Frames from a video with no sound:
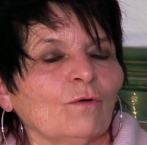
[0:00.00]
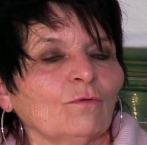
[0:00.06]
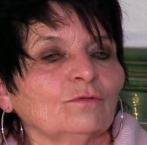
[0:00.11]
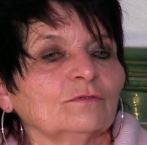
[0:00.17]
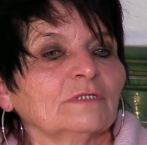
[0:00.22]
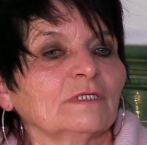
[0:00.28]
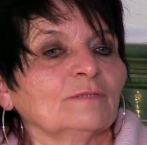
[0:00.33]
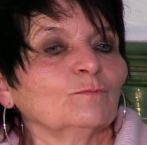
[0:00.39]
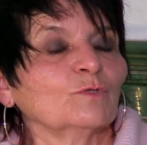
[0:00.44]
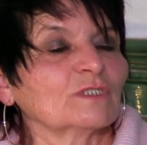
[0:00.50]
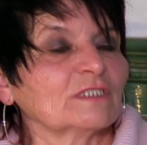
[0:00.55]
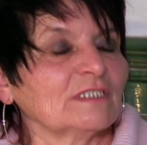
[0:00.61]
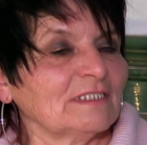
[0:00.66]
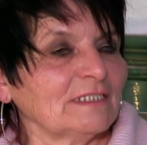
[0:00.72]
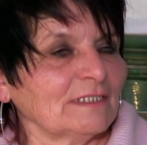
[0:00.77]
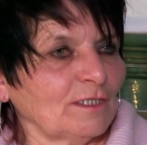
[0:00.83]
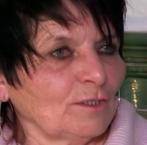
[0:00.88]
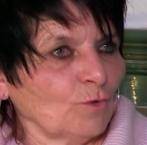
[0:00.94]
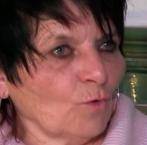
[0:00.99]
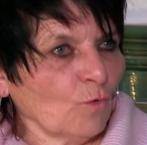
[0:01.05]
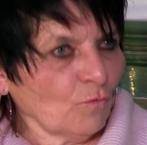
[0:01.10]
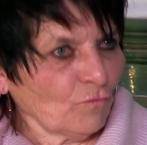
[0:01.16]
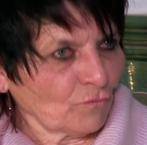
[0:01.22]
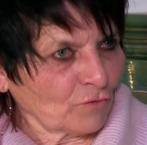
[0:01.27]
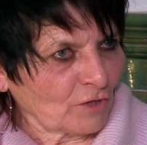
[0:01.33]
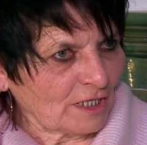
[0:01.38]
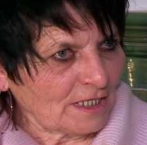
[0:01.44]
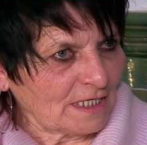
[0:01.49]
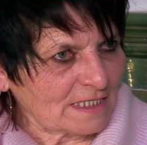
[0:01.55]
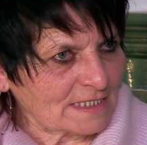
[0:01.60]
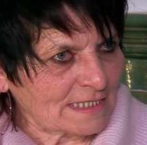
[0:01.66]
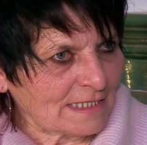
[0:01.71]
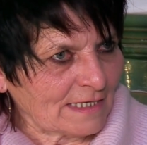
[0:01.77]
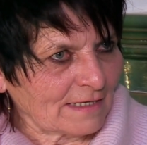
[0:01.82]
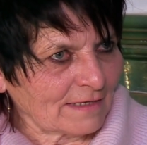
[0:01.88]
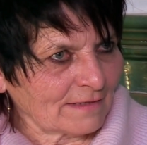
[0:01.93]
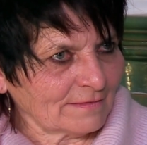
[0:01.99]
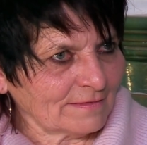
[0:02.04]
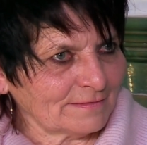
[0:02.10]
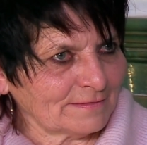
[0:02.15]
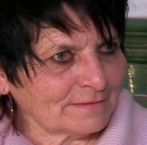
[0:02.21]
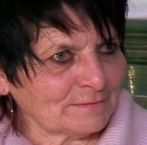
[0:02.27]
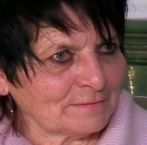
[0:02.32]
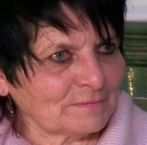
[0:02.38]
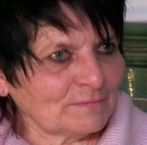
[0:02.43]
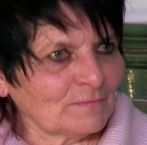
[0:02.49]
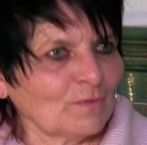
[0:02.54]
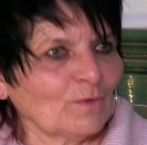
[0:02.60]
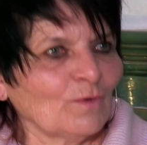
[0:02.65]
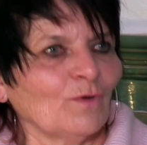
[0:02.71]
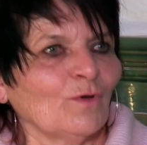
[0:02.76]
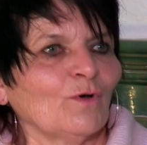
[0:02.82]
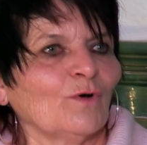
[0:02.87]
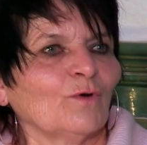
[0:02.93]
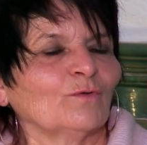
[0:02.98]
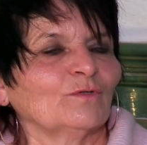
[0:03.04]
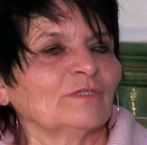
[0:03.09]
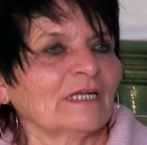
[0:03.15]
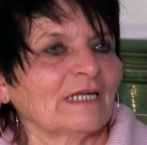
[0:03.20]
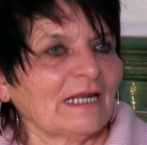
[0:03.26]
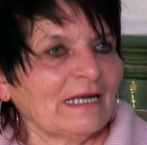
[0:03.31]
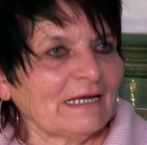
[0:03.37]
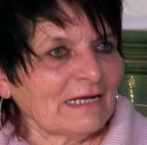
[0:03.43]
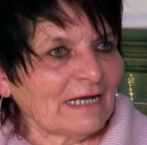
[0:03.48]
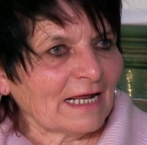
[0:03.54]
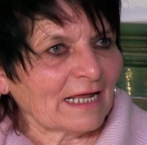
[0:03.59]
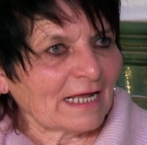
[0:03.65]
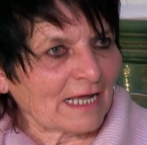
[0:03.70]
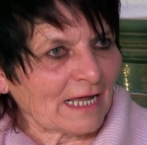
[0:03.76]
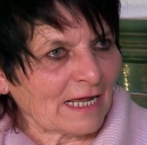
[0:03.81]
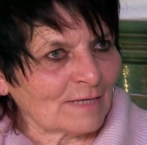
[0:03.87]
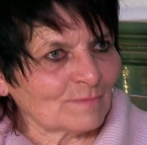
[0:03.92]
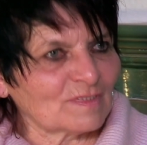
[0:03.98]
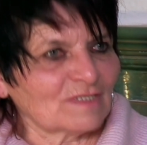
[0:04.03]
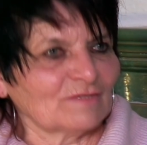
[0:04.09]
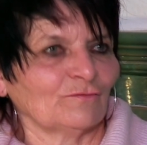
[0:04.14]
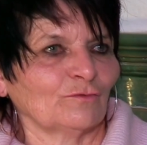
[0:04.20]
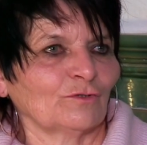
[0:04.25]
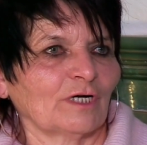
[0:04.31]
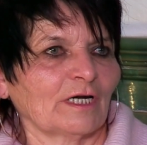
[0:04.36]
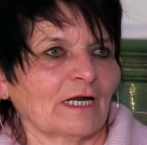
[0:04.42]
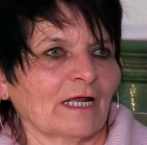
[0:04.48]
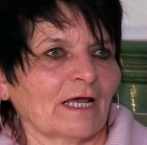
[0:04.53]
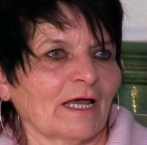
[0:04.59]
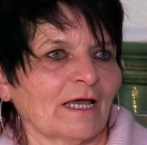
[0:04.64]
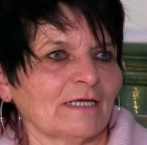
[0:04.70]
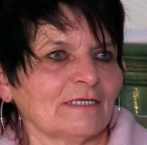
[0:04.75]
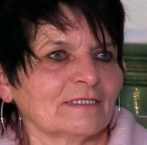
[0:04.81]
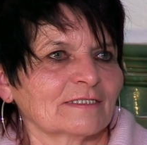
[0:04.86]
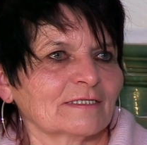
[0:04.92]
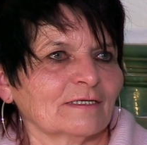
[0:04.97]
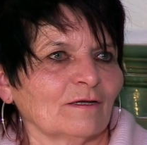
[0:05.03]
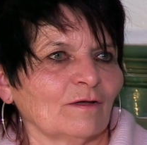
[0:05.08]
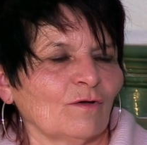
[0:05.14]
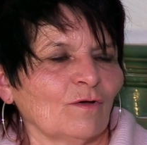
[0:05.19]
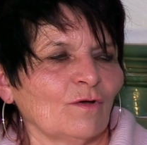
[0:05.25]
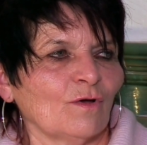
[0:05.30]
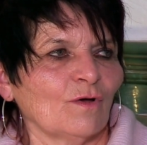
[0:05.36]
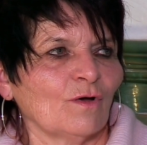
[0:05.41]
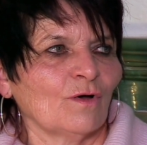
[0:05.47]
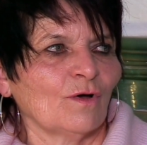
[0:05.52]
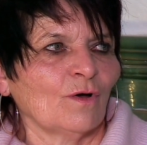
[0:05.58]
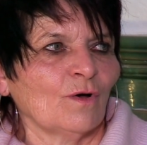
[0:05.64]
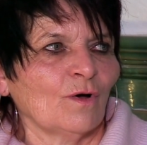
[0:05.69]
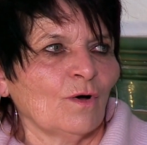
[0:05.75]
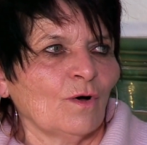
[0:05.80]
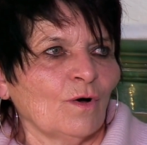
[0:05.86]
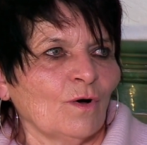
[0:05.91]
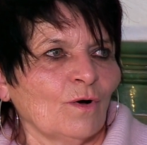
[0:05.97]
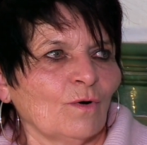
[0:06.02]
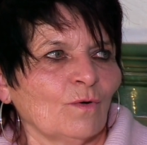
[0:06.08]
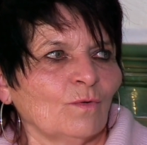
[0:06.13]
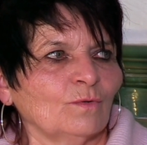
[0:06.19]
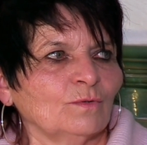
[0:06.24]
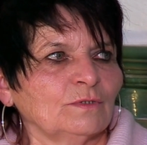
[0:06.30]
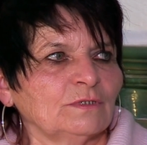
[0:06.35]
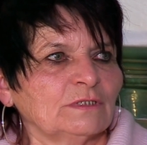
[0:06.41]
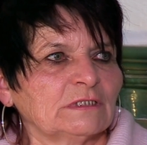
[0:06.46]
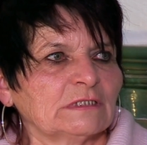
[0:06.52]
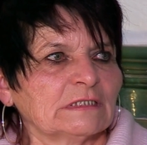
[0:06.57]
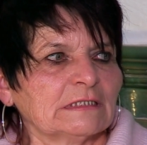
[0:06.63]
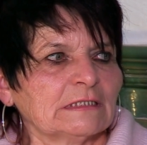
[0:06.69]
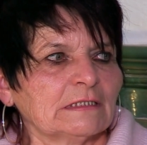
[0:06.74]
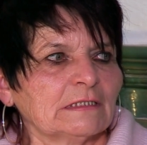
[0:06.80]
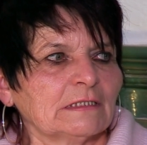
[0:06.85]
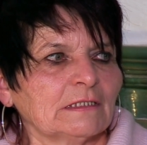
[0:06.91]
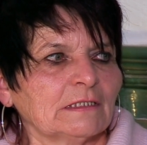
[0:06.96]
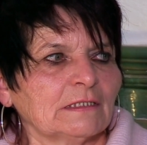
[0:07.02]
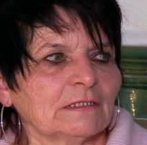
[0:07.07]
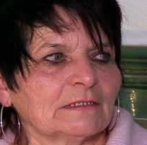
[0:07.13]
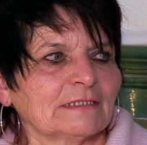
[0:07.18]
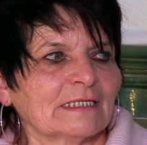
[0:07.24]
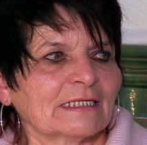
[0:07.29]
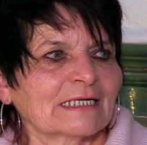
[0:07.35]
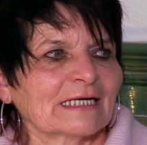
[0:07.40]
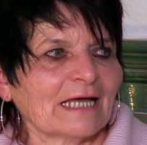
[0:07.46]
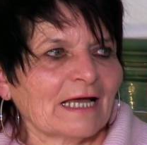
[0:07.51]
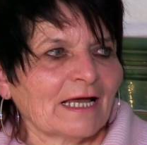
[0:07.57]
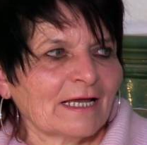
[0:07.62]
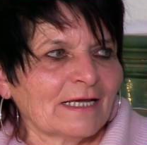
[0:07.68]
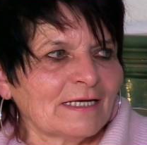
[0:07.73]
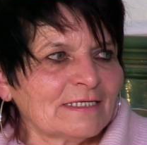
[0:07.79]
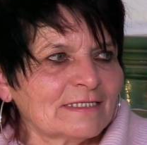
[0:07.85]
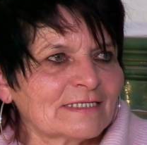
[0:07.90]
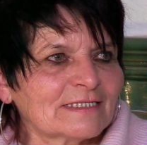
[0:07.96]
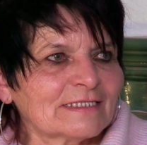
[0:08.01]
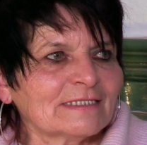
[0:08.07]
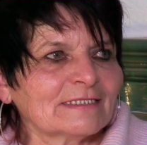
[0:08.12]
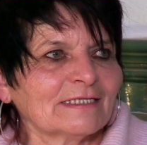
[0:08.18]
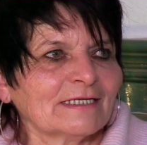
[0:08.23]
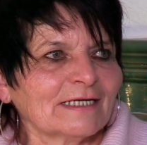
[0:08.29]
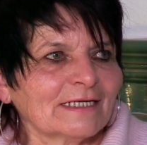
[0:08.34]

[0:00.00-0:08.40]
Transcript: Und dann musste sie den Hofknicks lernen und dann endlich kam sie vor den Kaiser. Und der Kaiser